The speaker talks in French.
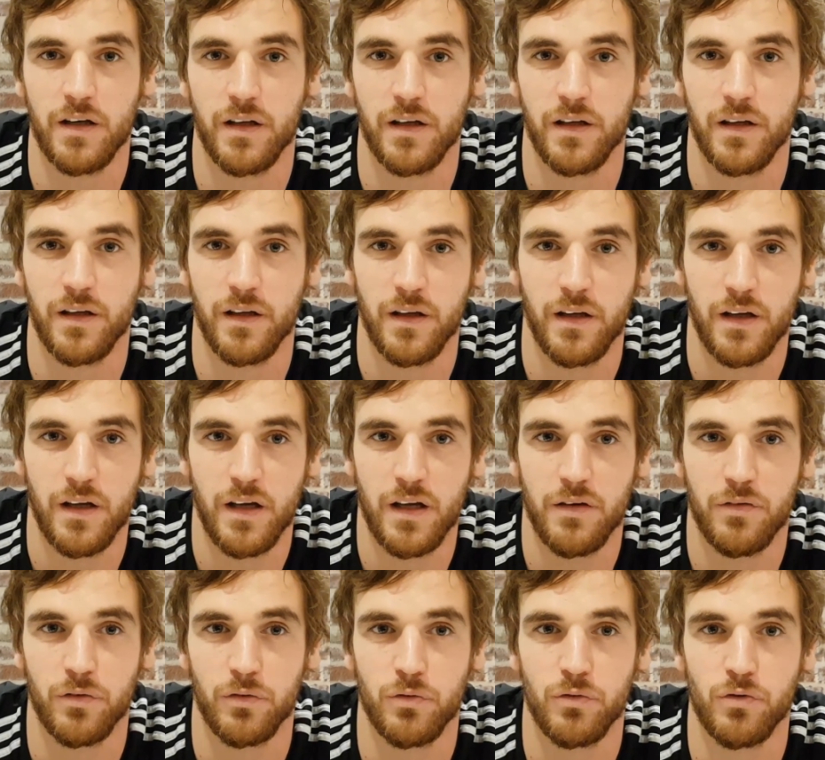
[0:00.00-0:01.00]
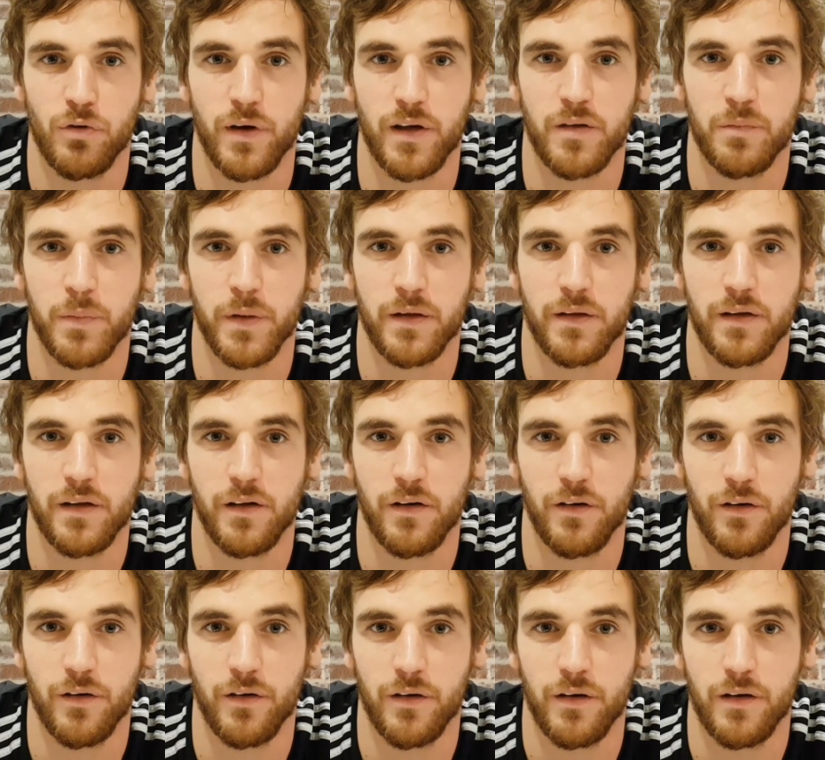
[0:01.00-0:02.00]
Et il faut toujours respecter
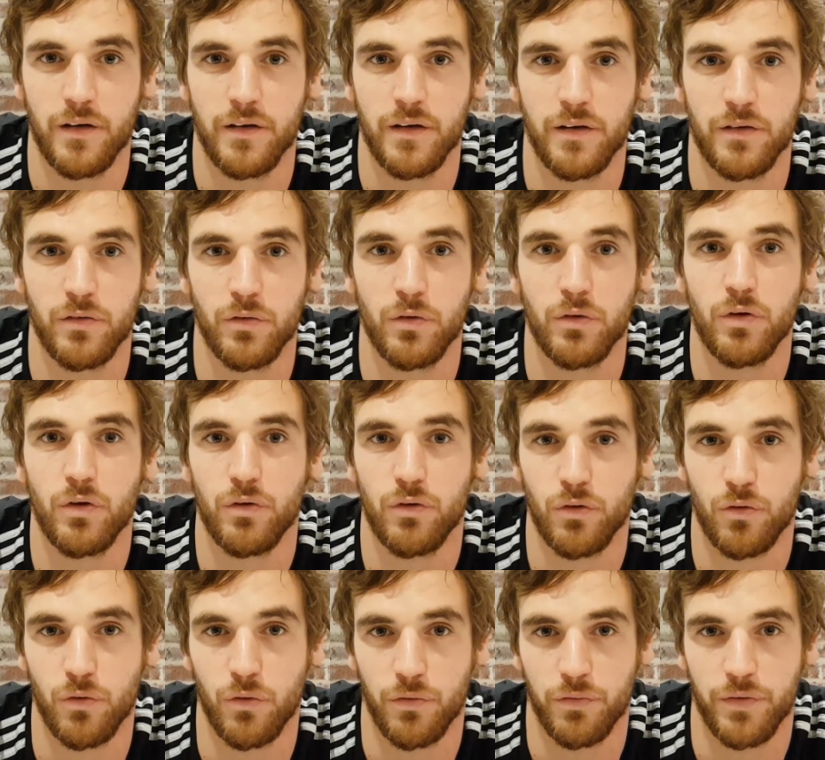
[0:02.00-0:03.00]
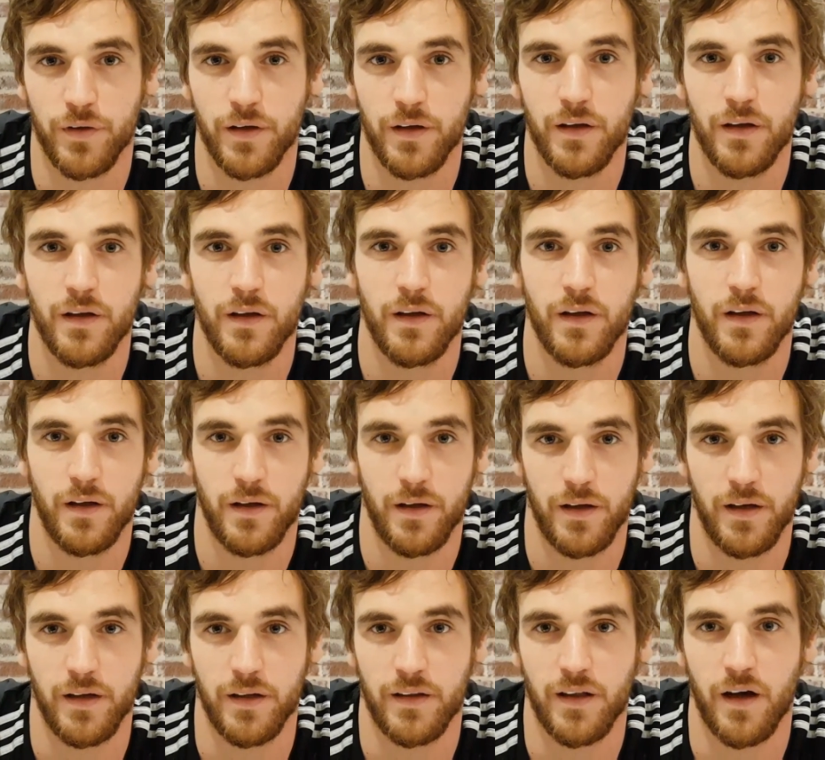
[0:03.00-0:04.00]
euh, les autres, ce qu'on fait,
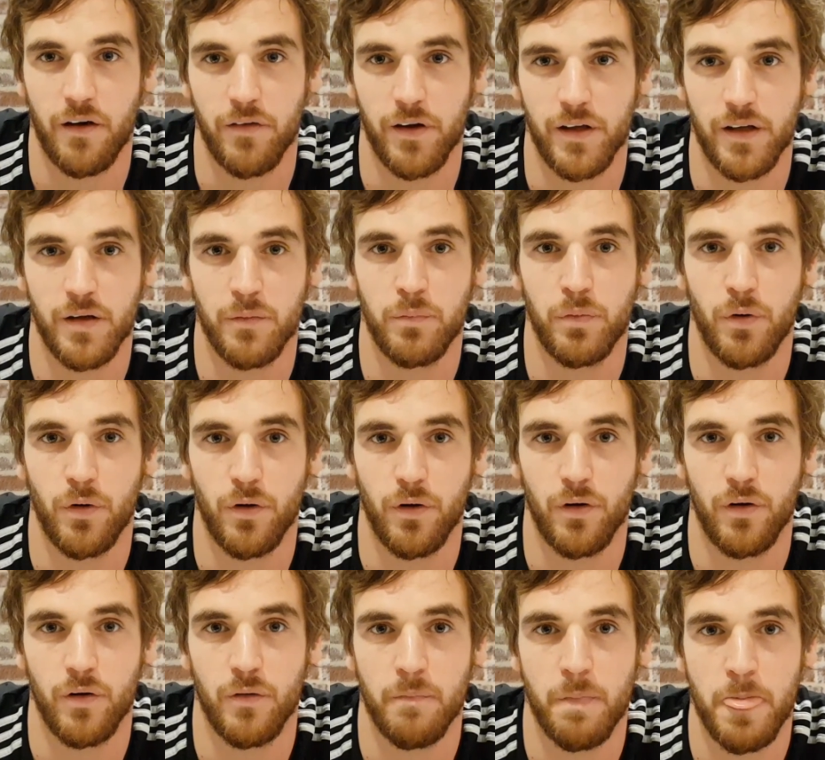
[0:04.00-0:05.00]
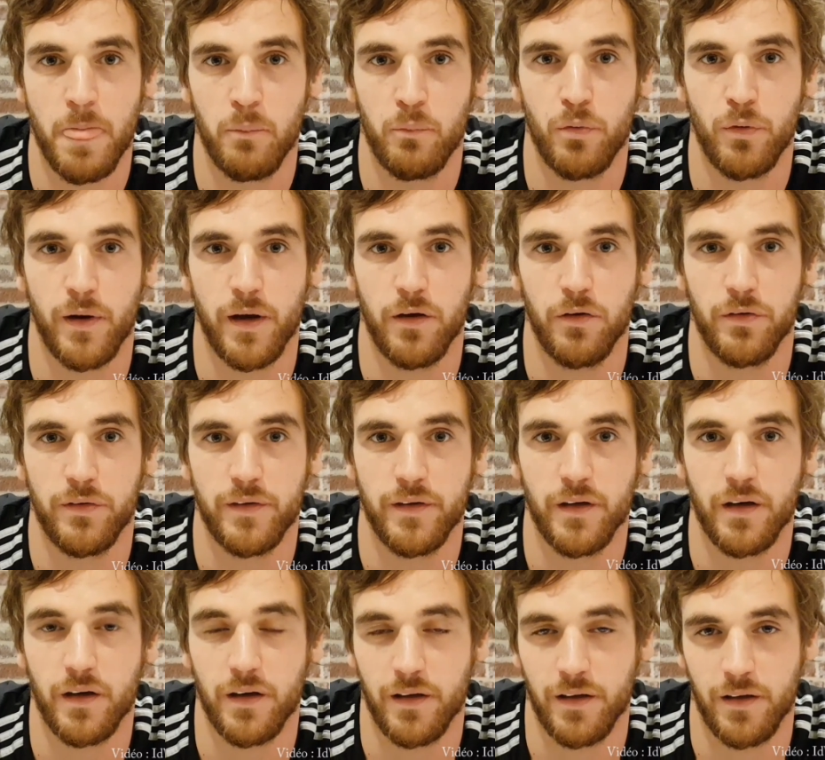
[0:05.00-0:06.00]
et travailler pour, euh, pour
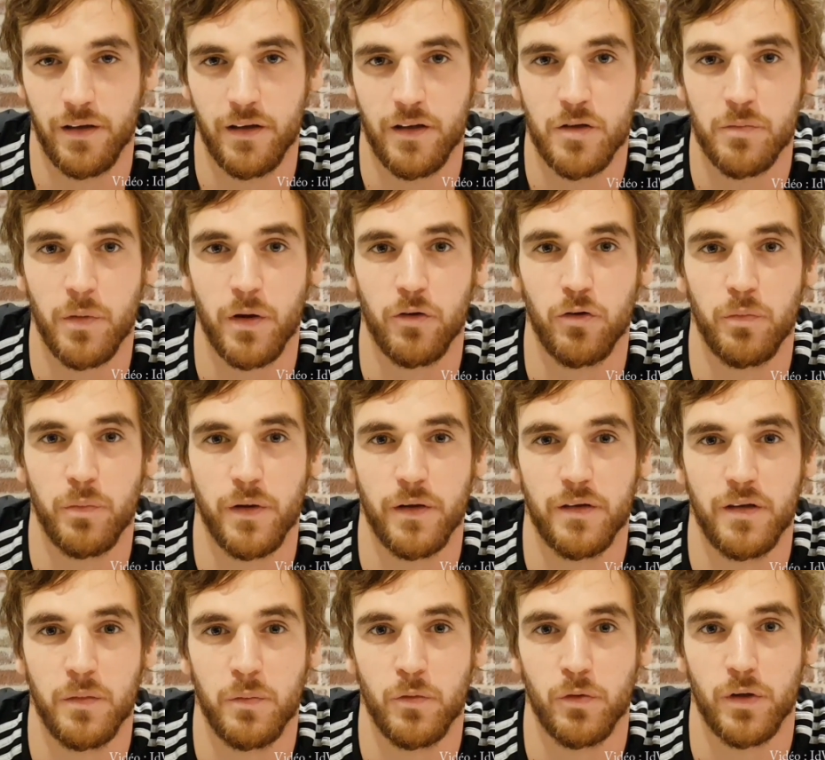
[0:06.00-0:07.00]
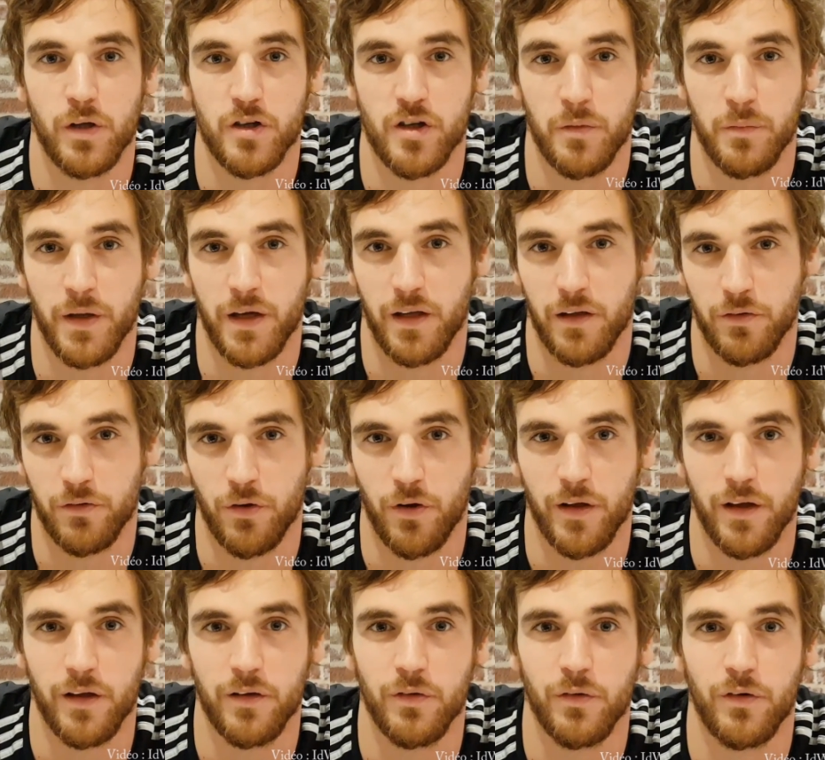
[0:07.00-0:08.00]
réussir. Et je pars du principe qu'on n'a jamais rien sans
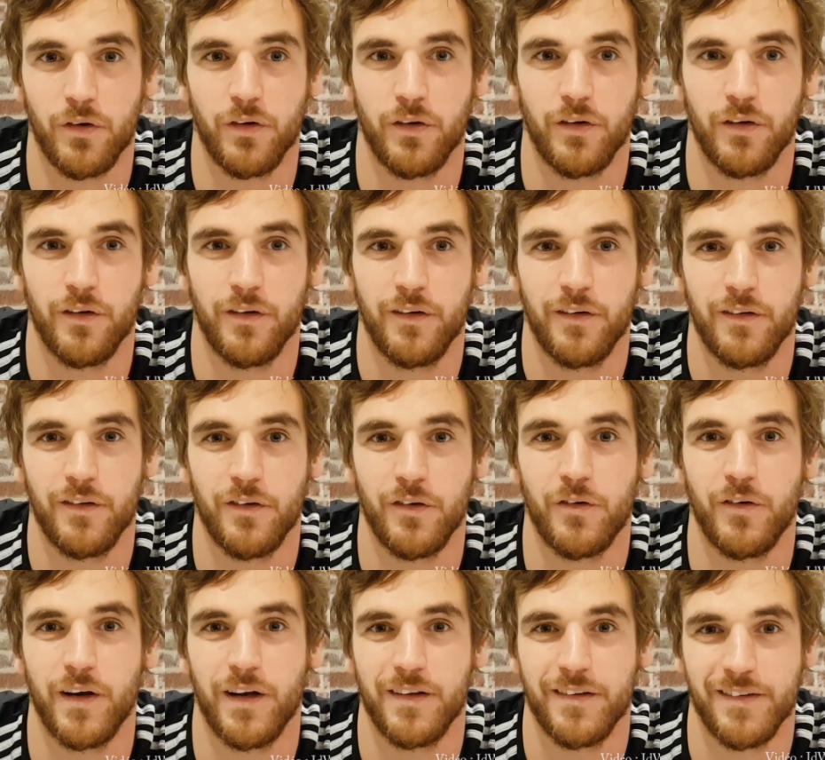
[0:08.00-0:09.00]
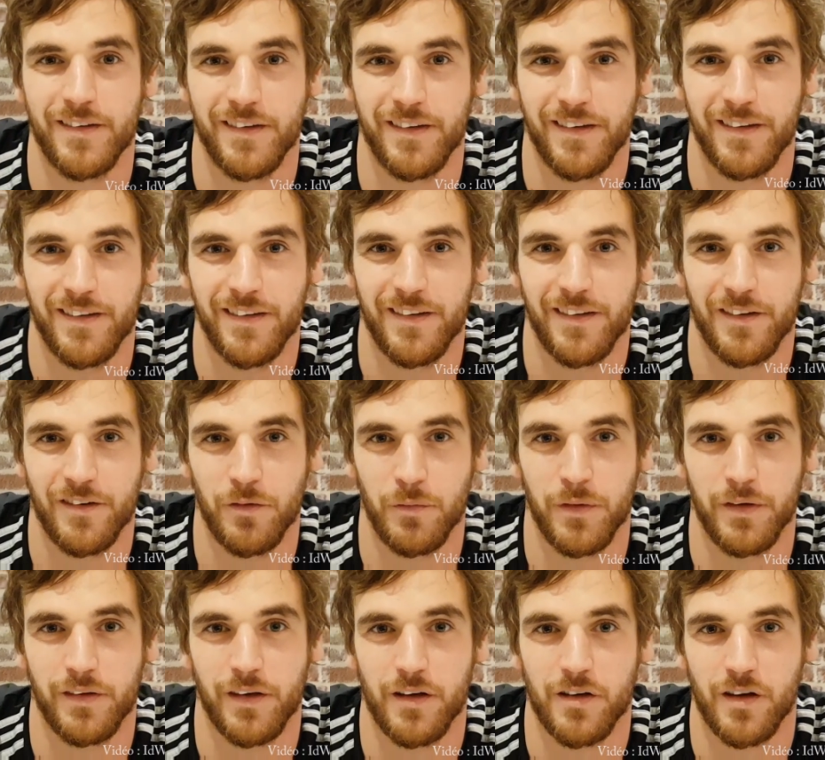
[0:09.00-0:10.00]
rien. Donc, euh, donc voilà, ce
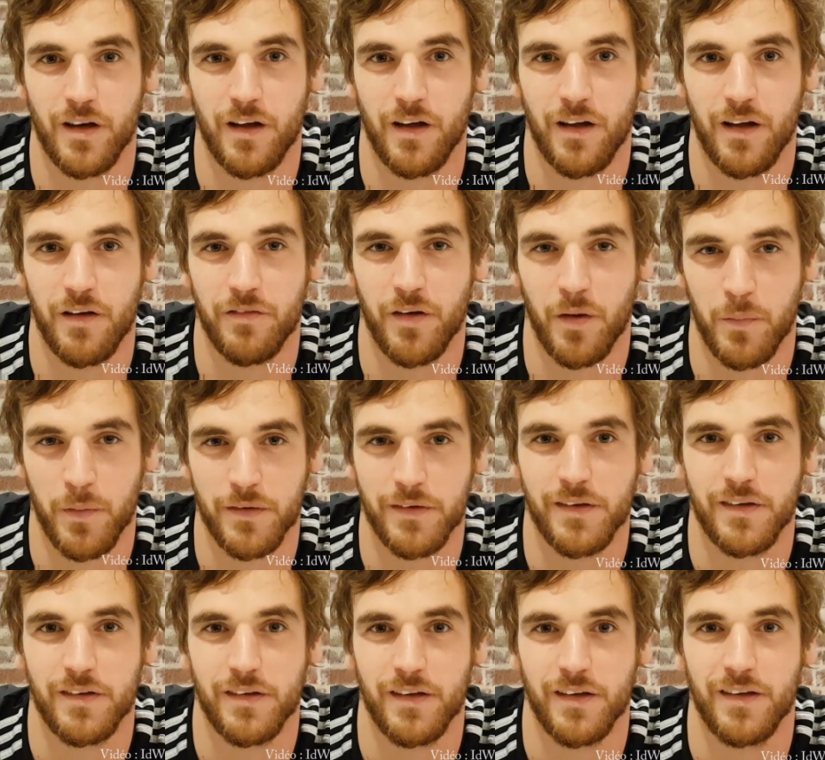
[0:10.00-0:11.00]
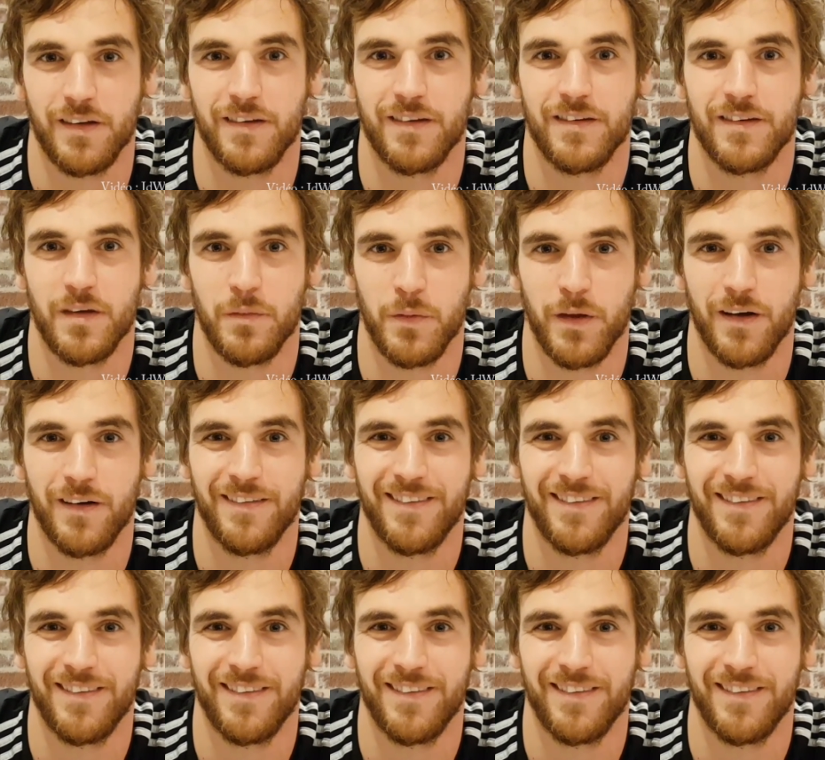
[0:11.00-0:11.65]
message à, à faire passer, c'est bien.